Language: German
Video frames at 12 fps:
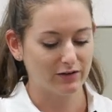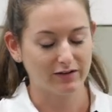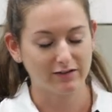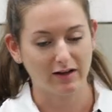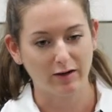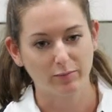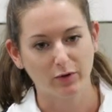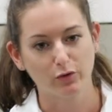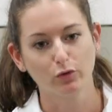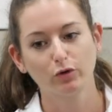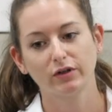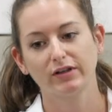oder ein
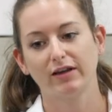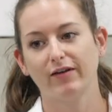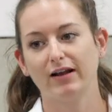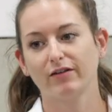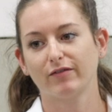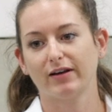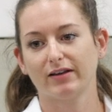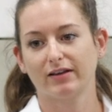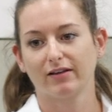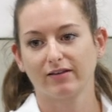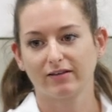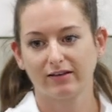Produkt gewählt
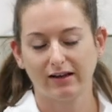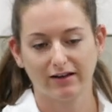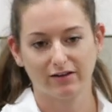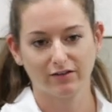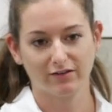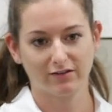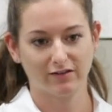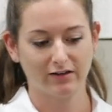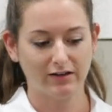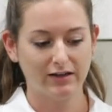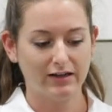werden, dass der das,